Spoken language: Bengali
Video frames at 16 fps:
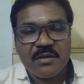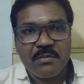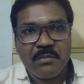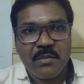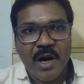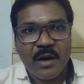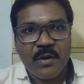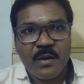
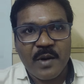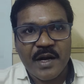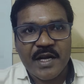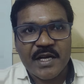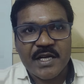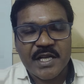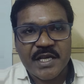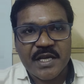মা বাবাকে
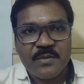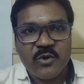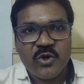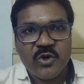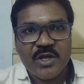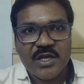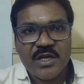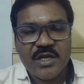ডেকে
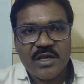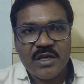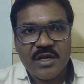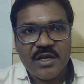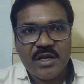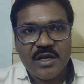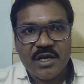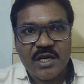বলি
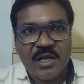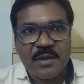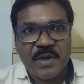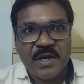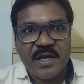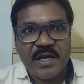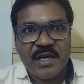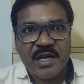
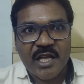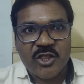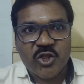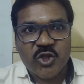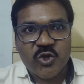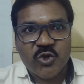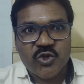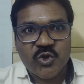নিবিড়
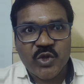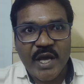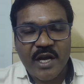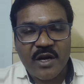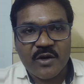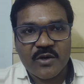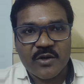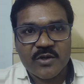আত্মজ
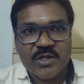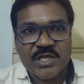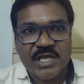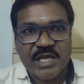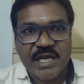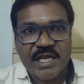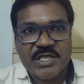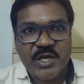দেখো
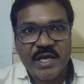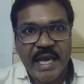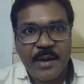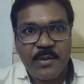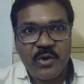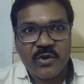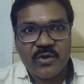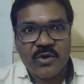শিখেছে
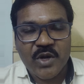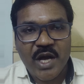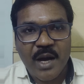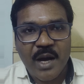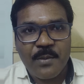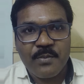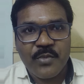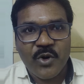কেমন
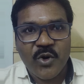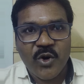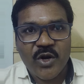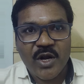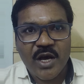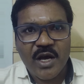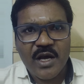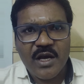কাব্য করা